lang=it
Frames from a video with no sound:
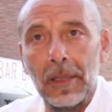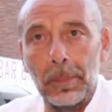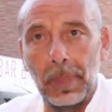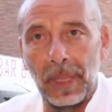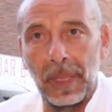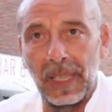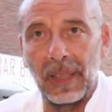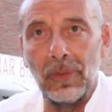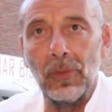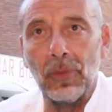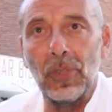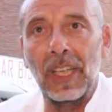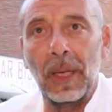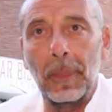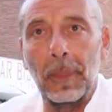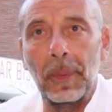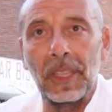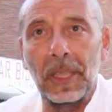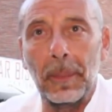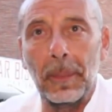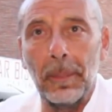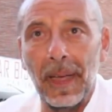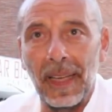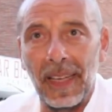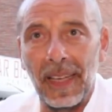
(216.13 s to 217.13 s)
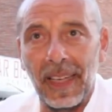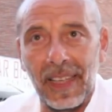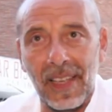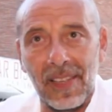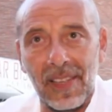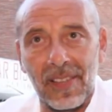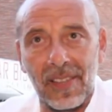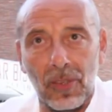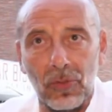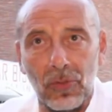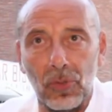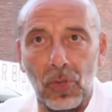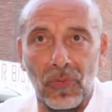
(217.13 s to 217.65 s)
perché voi capite bene che
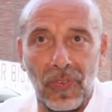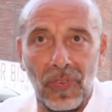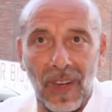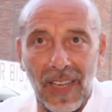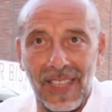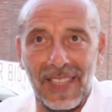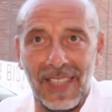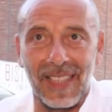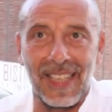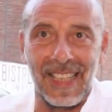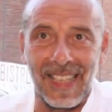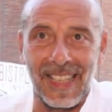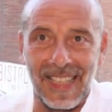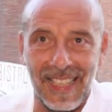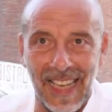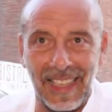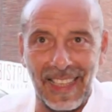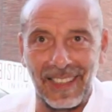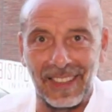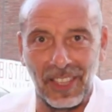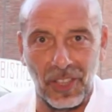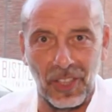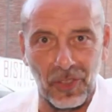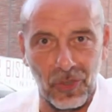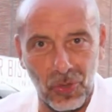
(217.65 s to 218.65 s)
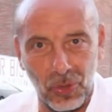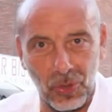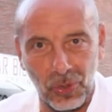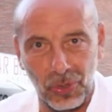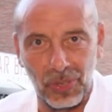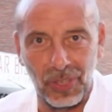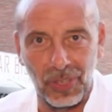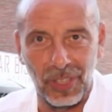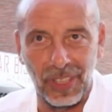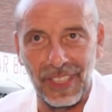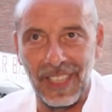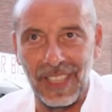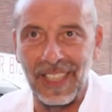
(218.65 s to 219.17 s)
se uno fa 60
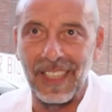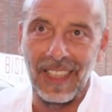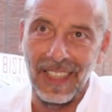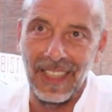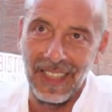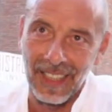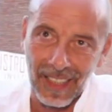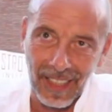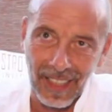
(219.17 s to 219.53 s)
giorni di